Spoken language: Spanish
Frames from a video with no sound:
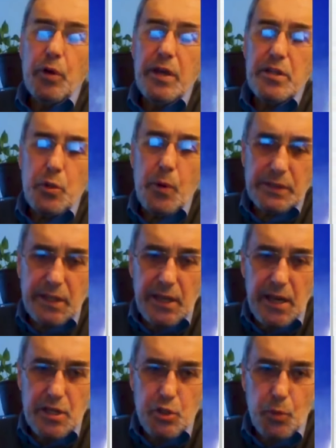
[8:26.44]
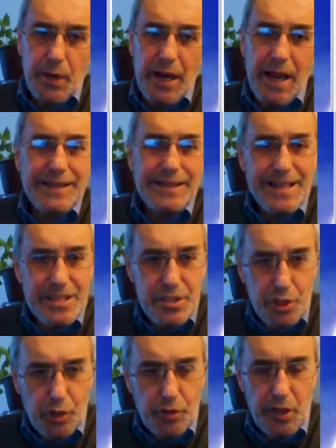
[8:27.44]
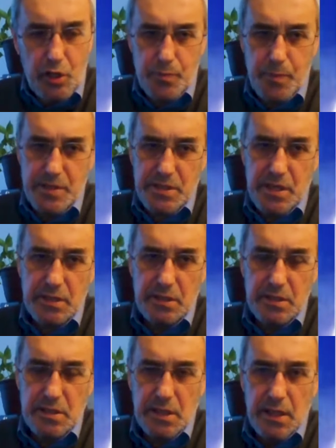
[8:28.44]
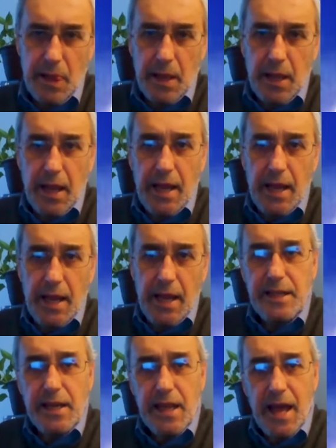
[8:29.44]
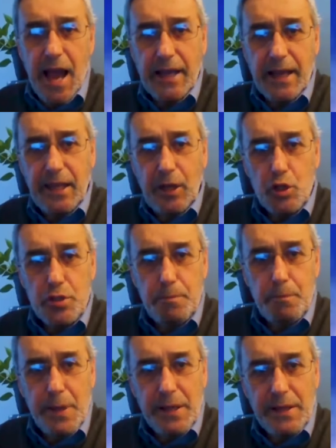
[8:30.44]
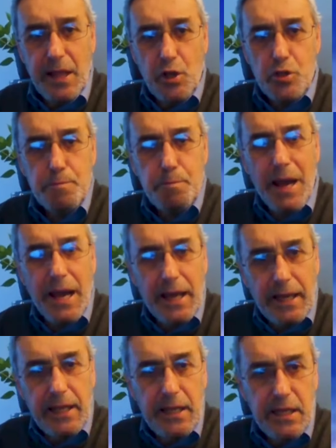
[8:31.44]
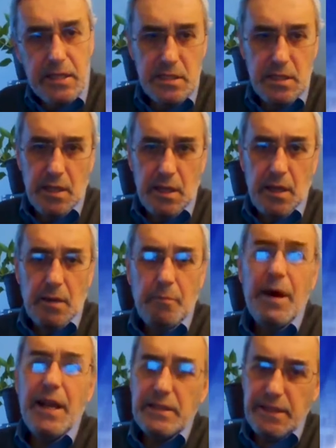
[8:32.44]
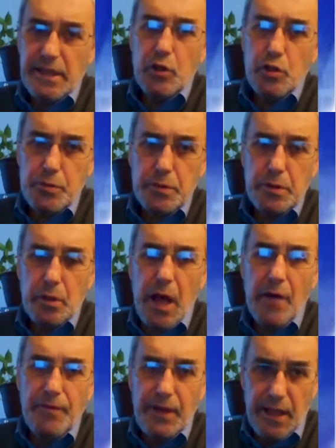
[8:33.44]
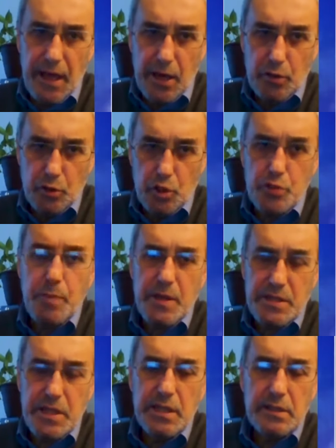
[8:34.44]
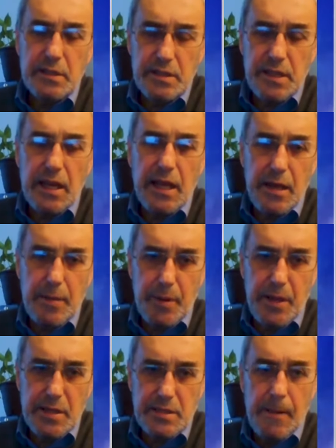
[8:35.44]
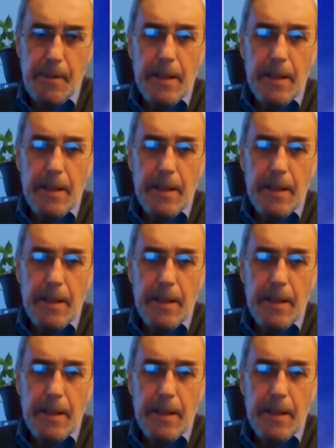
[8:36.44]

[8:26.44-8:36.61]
que esto va a tener sobre la atención de los pacientes. Es decir, aquí los verdaderos paganinis van a ser los afiliados, los pacientes a la EPS.